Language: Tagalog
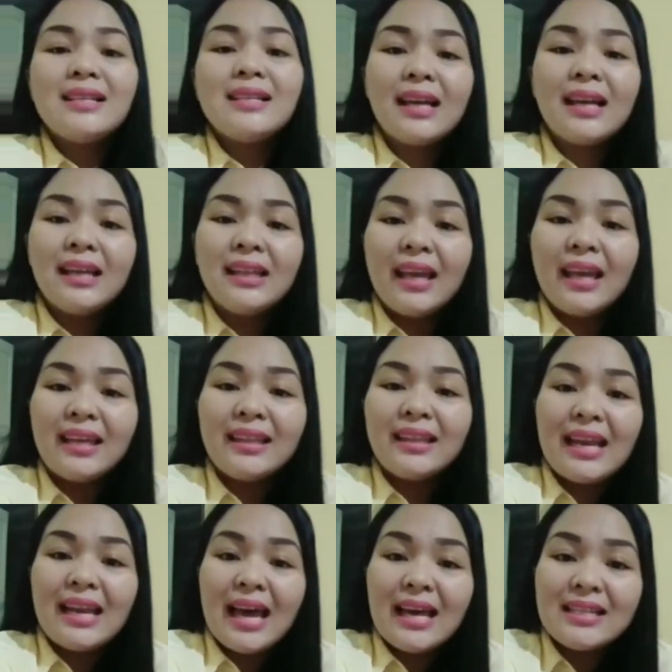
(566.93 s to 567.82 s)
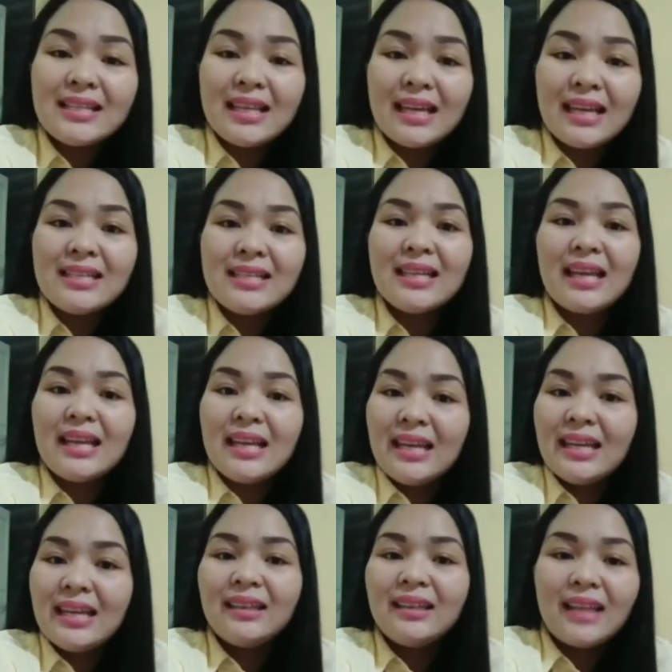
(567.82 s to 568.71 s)
Ang sakit ay kadalasan
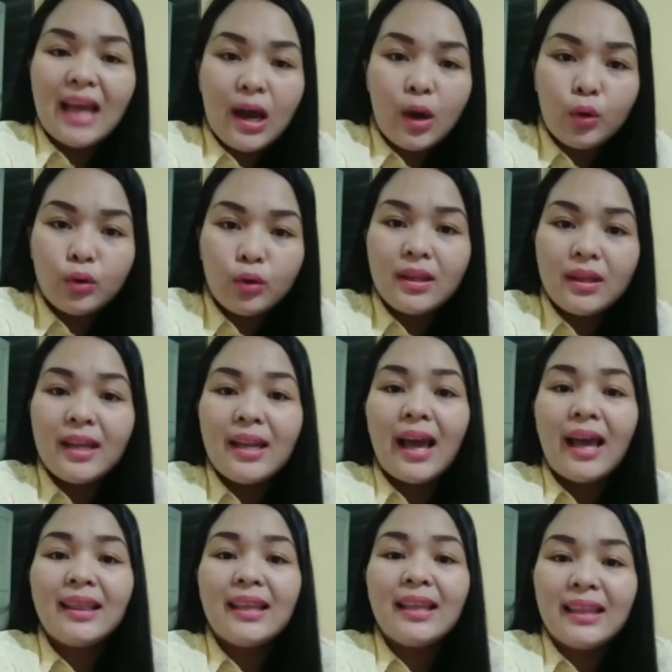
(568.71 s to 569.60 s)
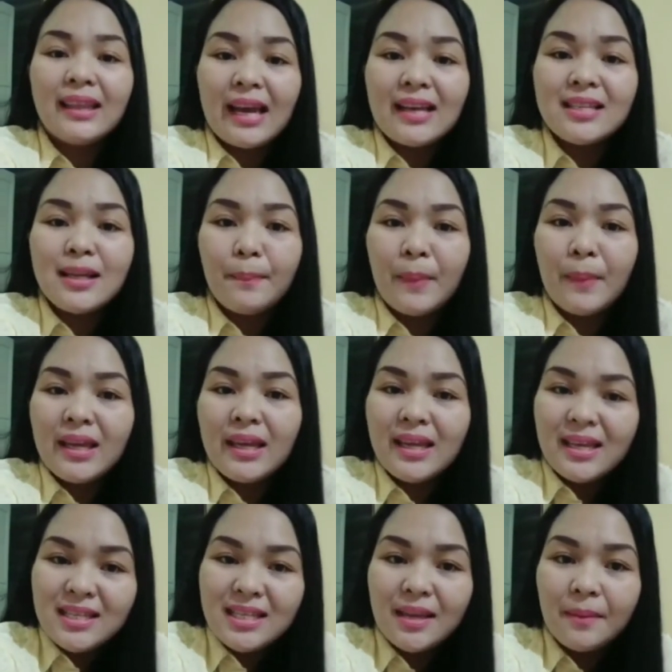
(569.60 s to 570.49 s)
sanhi ng takot na nakatatak sa
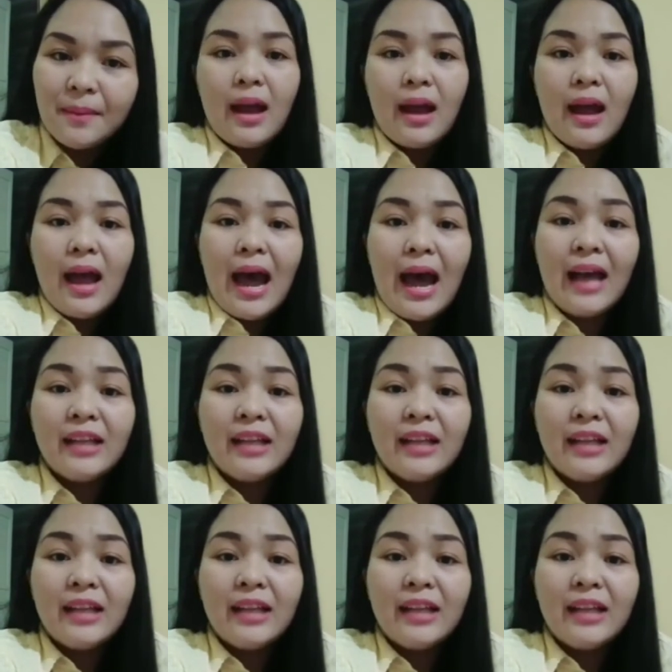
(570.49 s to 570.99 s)
pag-iisip